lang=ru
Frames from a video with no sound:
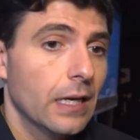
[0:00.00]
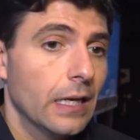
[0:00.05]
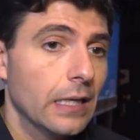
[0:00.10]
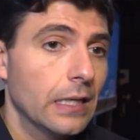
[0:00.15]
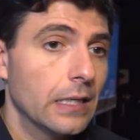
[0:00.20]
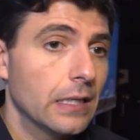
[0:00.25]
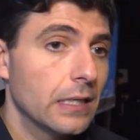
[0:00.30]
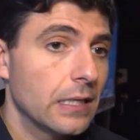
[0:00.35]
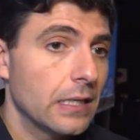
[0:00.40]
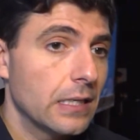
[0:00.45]

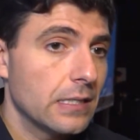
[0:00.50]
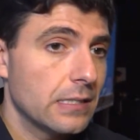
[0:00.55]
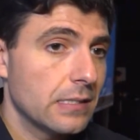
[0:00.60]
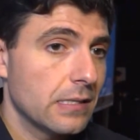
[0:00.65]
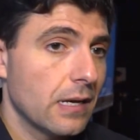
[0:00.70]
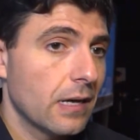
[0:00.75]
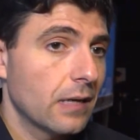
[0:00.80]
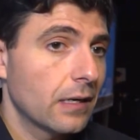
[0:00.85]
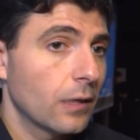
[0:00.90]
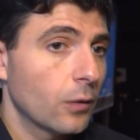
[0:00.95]
и
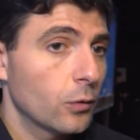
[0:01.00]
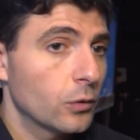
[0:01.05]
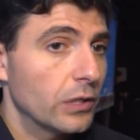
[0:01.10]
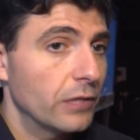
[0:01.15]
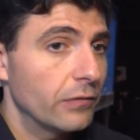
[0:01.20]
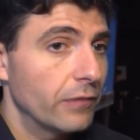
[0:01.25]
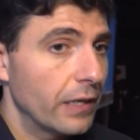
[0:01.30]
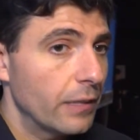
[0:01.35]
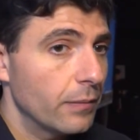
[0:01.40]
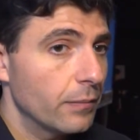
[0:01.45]
за
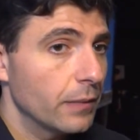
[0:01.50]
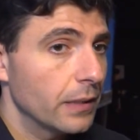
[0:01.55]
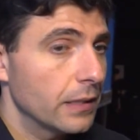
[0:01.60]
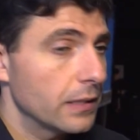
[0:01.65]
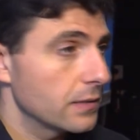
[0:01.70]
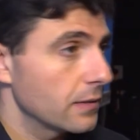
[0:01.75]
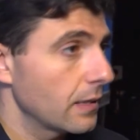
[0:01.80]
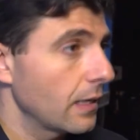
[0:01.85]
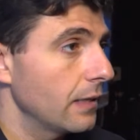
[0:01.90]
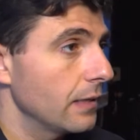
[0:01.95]
короткое время
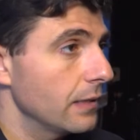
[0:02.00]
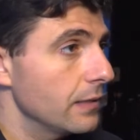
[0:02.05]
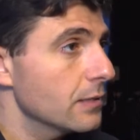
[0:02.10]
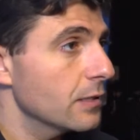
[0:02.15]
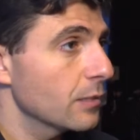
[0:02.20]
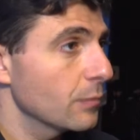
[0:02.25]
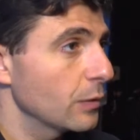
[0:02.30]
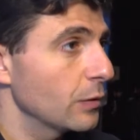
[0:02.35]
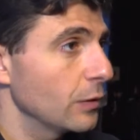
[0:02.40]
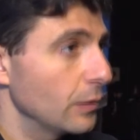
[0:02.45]
стали
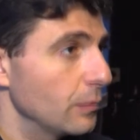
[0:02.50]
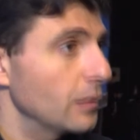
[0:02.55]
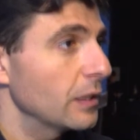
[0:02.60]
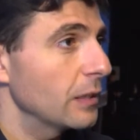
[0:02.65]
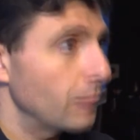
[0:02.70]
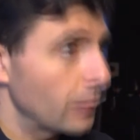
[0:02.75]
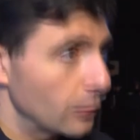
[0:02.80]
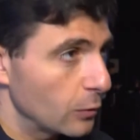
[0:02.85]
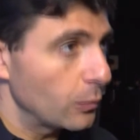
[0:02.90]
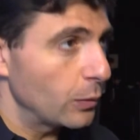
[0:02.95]
лидерами
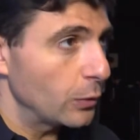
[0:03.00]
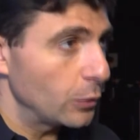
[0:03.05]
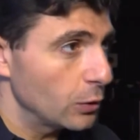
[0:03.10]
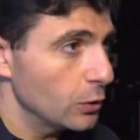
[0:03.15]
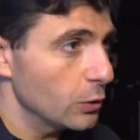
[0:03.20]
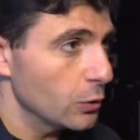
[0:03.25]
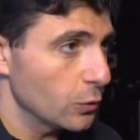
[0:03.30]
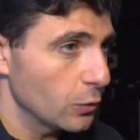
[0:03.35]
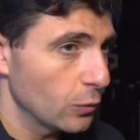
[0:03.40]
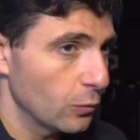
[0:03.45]
именно по той
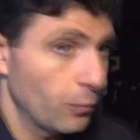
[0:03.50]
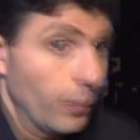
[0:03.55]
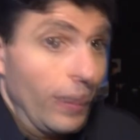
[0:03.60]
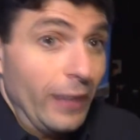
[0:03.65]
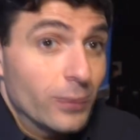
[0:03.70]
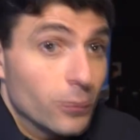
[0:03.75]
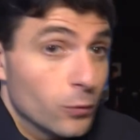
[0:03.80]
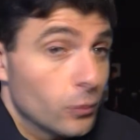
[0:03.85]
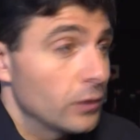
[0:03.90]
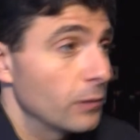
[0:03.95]
причине, что
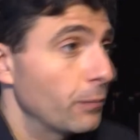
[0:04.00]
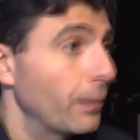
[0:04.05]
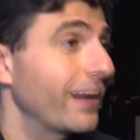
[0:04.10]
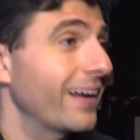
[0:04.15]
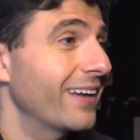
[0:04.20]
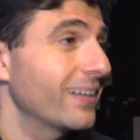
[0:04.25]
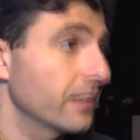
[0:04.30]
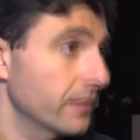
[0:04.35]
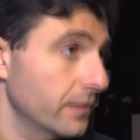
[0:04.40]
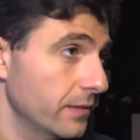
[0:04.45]
продукт на
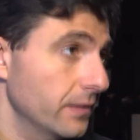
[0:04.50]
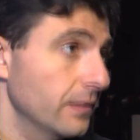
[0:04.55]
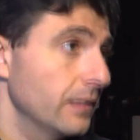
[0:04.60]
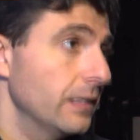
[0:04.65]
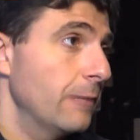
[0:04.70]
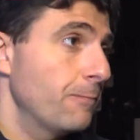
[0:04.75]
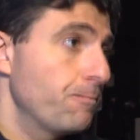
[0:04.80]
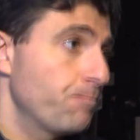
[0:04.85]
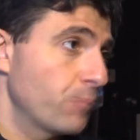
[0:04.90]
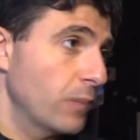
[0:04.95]
порядок –
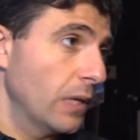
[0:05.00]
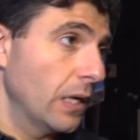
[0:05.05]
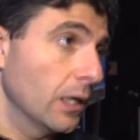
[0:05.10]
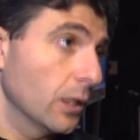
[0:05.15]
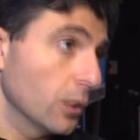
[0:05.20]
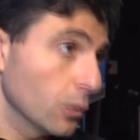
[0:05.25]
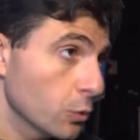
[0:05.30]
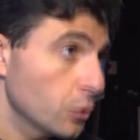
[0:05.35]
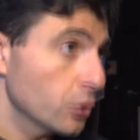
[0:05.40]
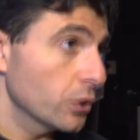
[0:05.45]
Э,
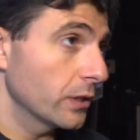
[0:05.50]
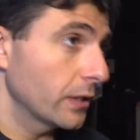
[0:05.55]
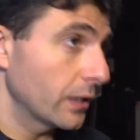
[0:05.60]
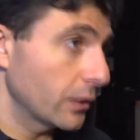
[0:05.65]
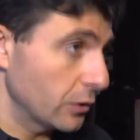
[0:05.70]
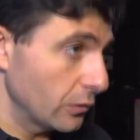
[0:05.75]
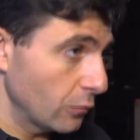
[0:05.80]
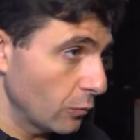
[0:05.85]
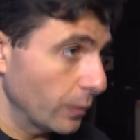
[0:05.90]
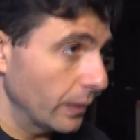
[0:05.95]
лучше
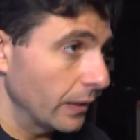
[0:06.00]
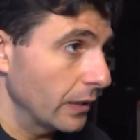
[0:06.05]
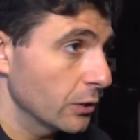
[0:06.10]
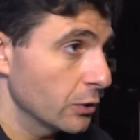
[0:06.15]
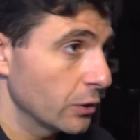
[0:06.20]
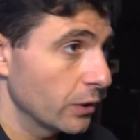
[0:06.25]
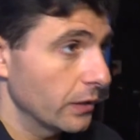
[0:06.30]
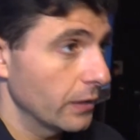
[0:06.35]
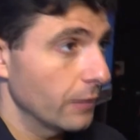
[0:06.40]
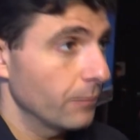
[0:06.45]
также его
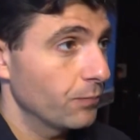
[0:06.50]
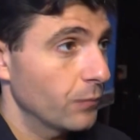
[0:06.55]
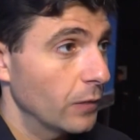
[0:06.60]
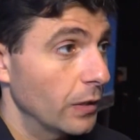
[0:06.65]
предложение.